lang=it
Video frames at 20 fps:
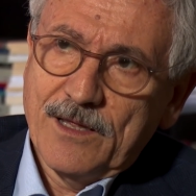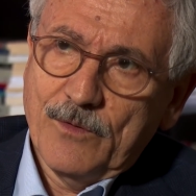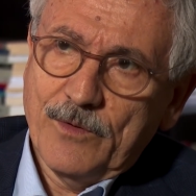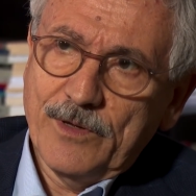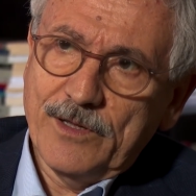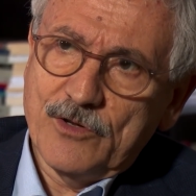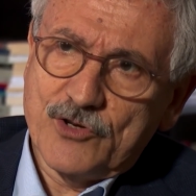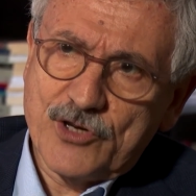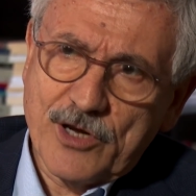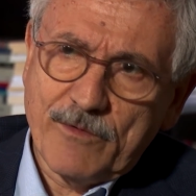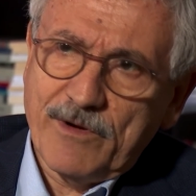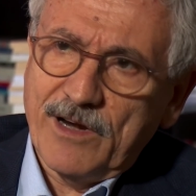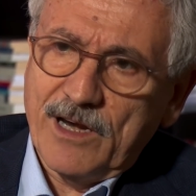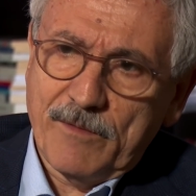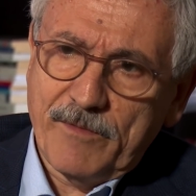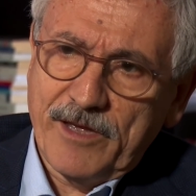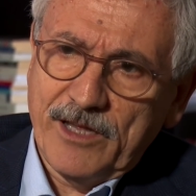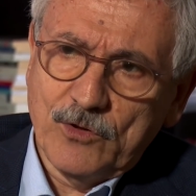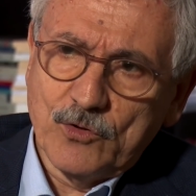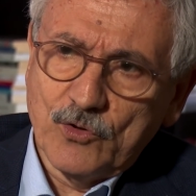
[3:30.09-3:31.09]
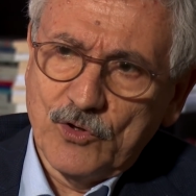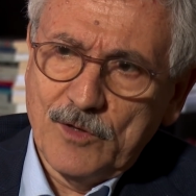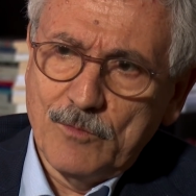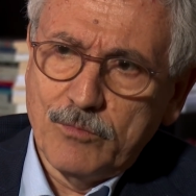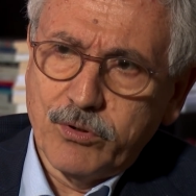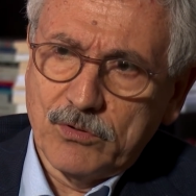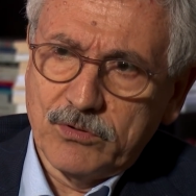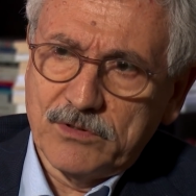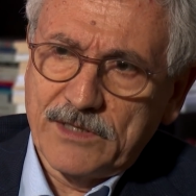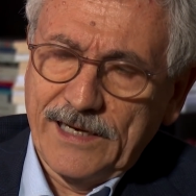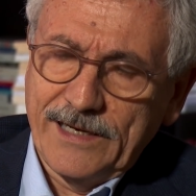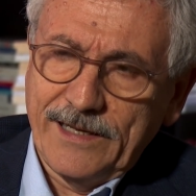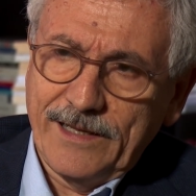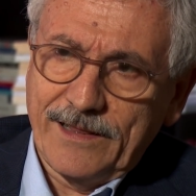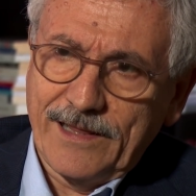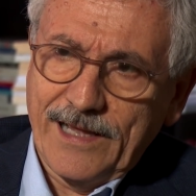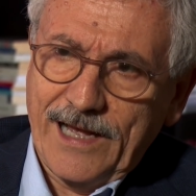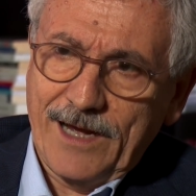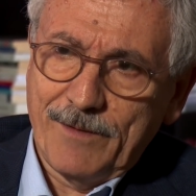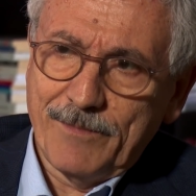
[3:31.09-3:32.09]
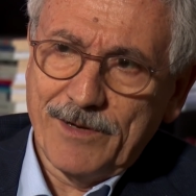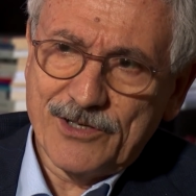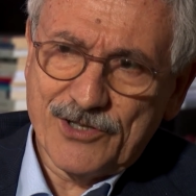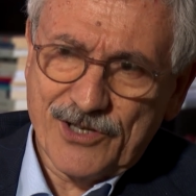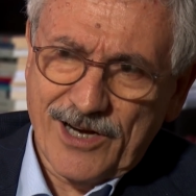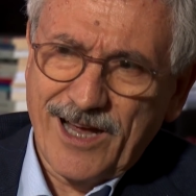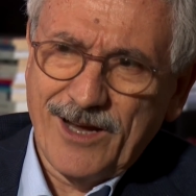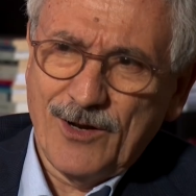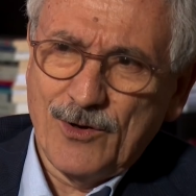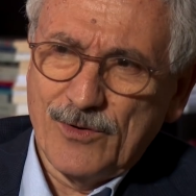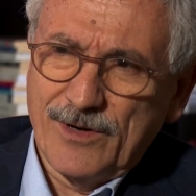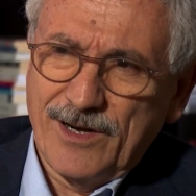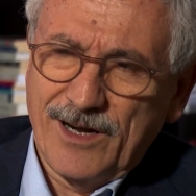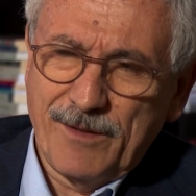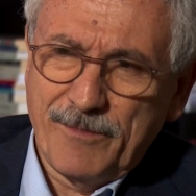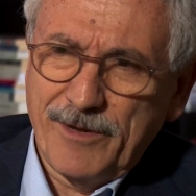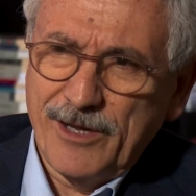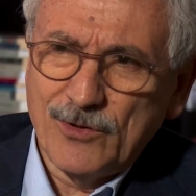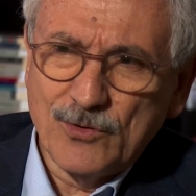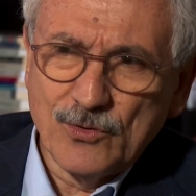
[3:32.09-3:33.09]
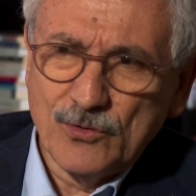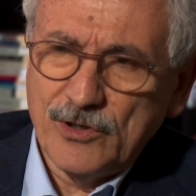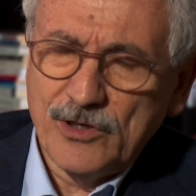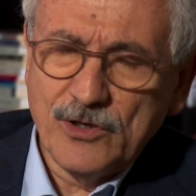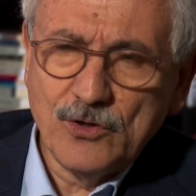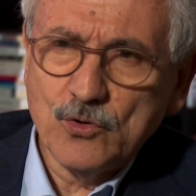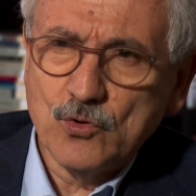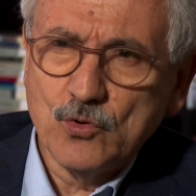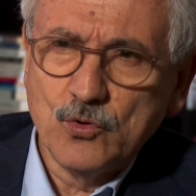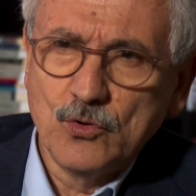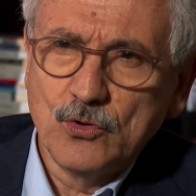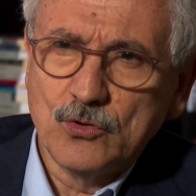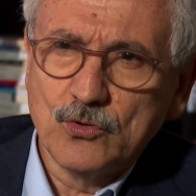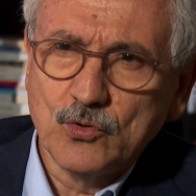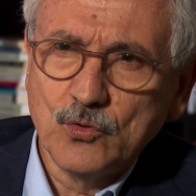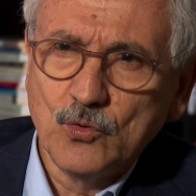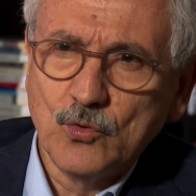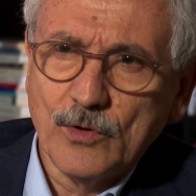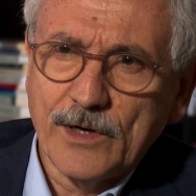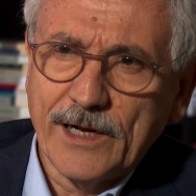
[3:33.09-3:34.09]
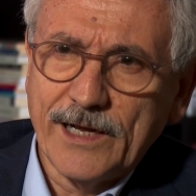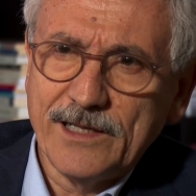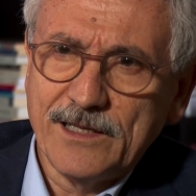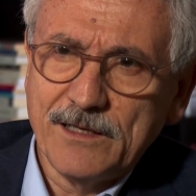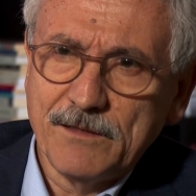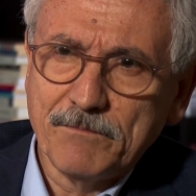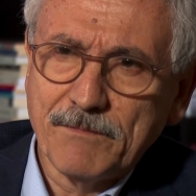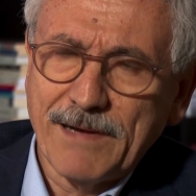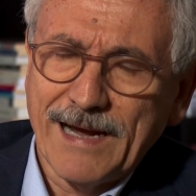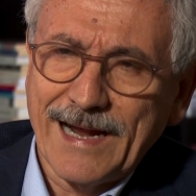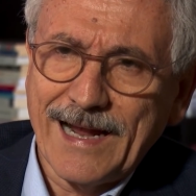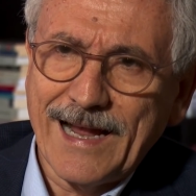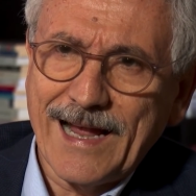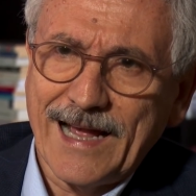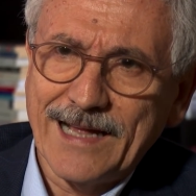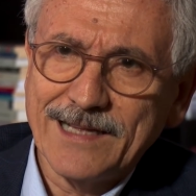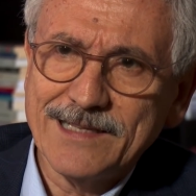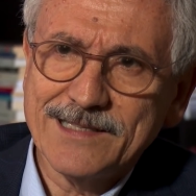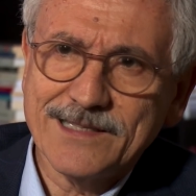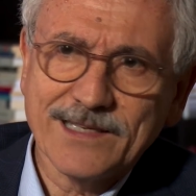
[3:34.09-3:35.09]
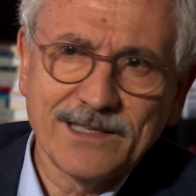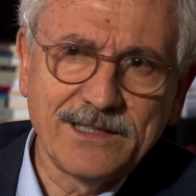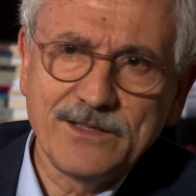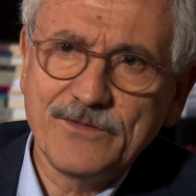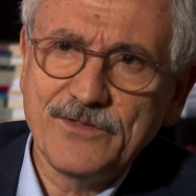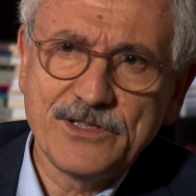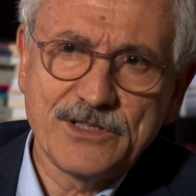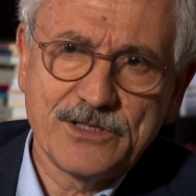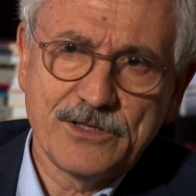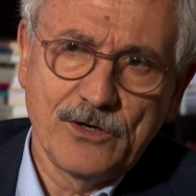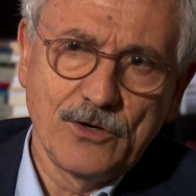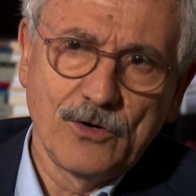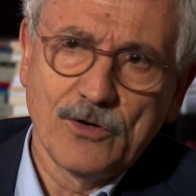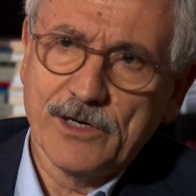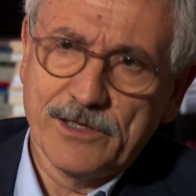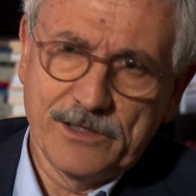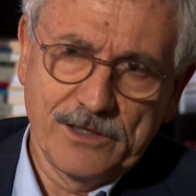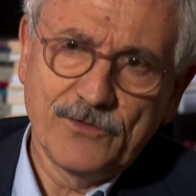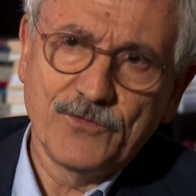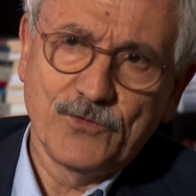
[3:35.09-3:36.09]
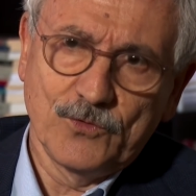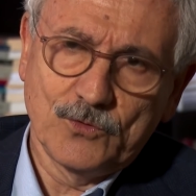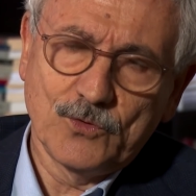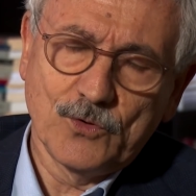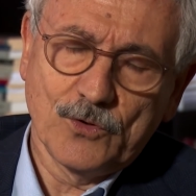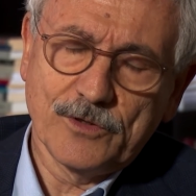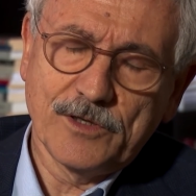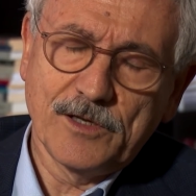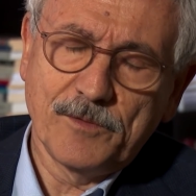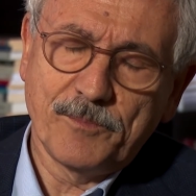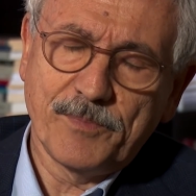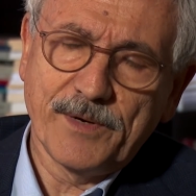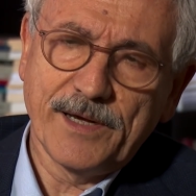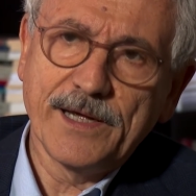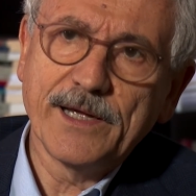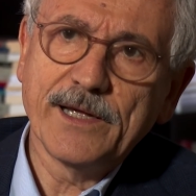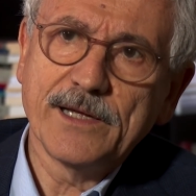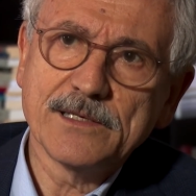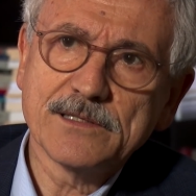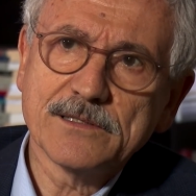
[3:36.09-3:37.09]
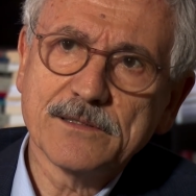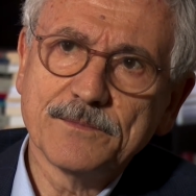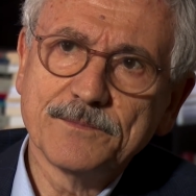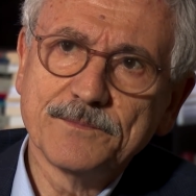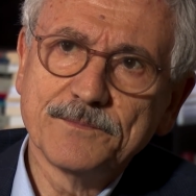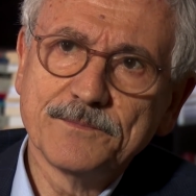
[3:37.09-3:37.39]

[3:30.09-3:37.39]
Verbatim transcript: Quindi c'è un elemento di brutalità, ma c'è anche un elemento di incultura e di mancanza di visione del futuro del paese.